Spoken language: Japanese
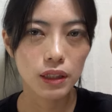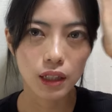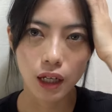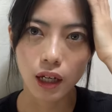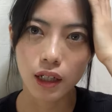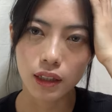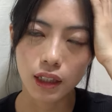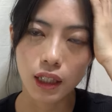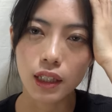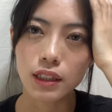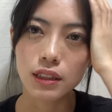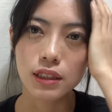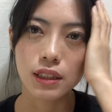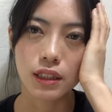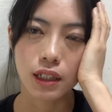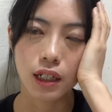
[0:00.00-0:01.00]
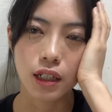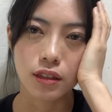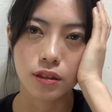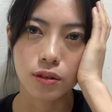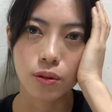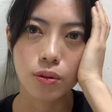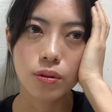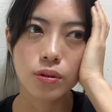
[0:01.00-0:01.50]
た景色が
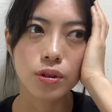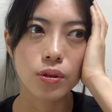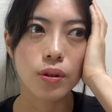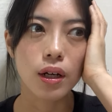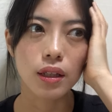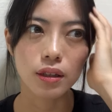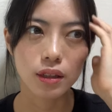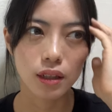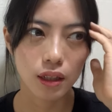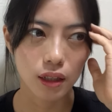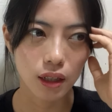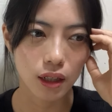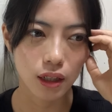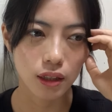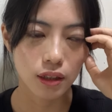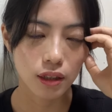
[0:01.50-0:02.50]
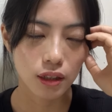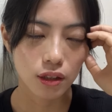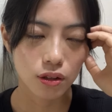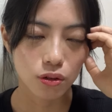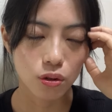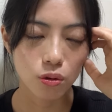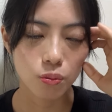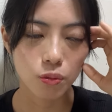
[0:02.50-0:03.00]
すごく良かったな
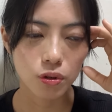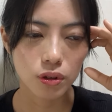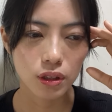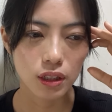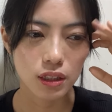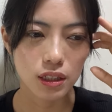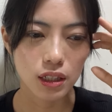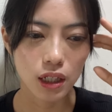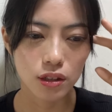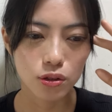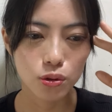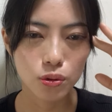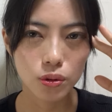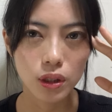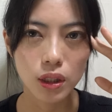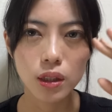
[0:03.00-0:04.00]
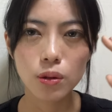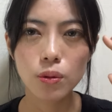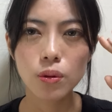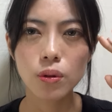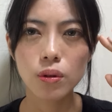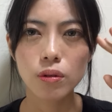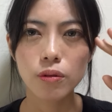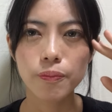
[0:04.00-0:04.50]
と思って、じゃあその
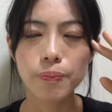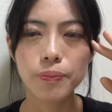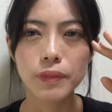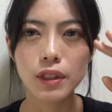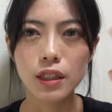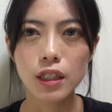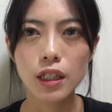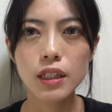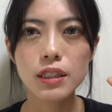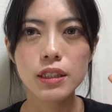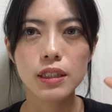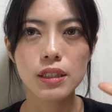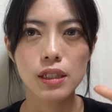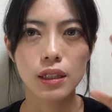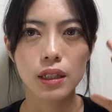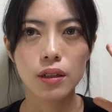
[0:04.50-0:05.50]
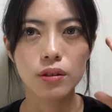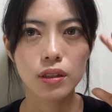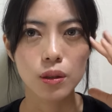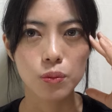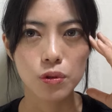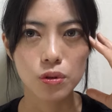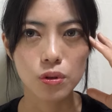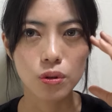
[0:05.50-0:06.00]
色、景色じゃなく
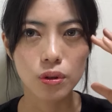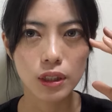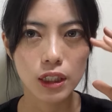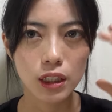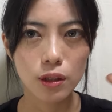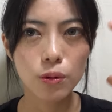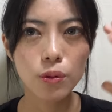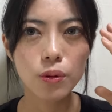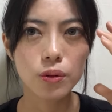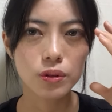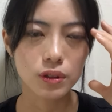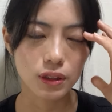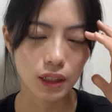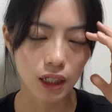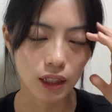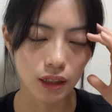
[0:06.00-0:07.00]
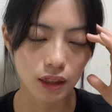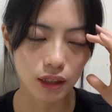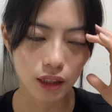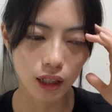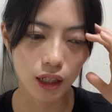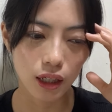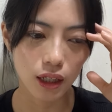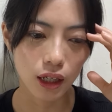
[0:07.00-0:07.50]
てもその色を使っ
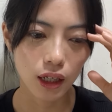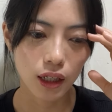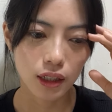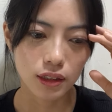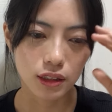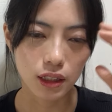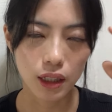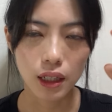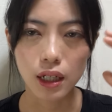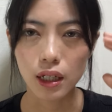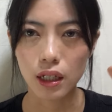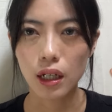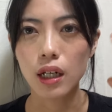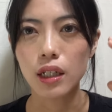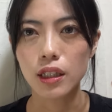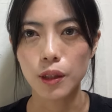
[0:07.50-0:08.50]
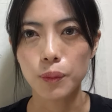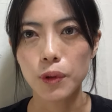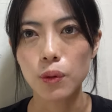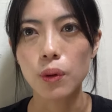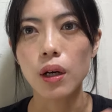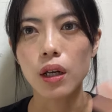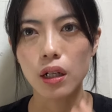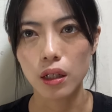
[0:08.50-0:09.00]
て、じゃあなんか描いてみ
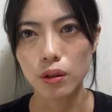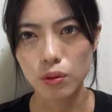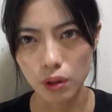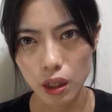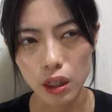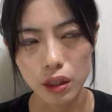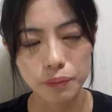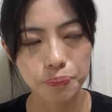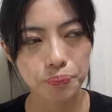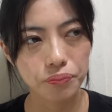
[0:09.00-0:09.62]
ようかなとか